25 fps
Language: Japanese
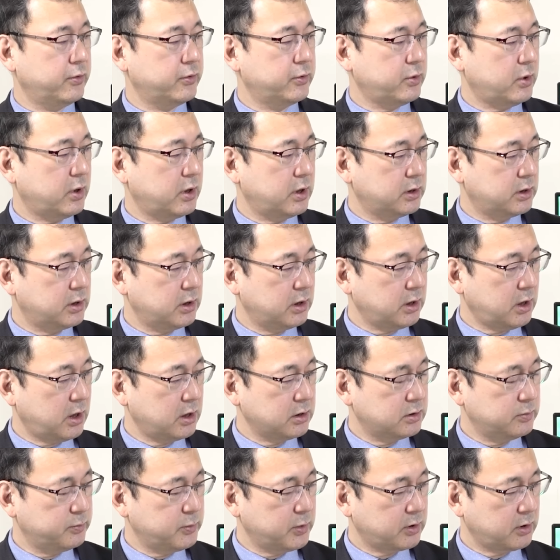言われて
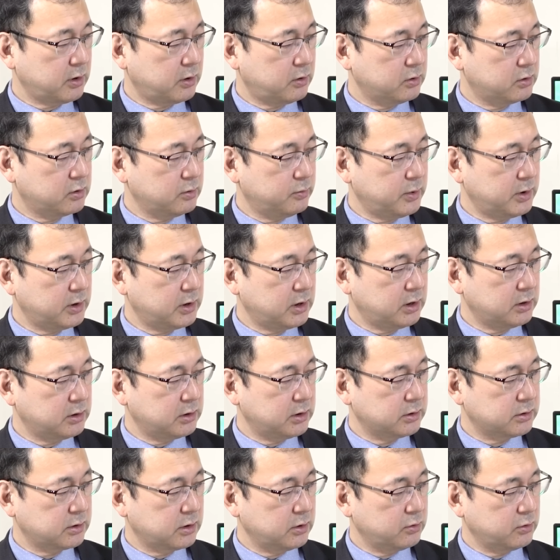始めた言葉なん
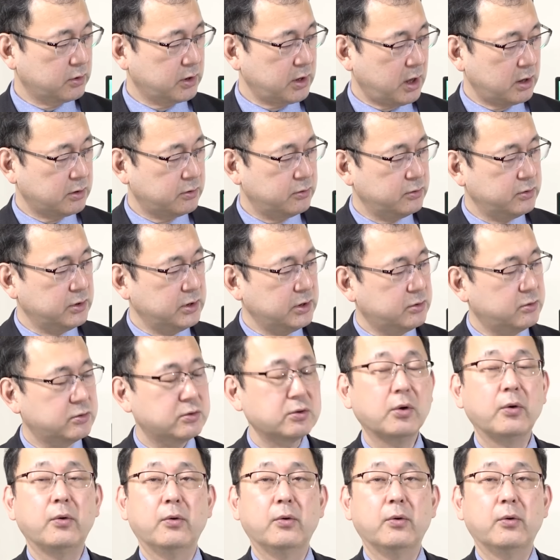ですけど、逆ニクソ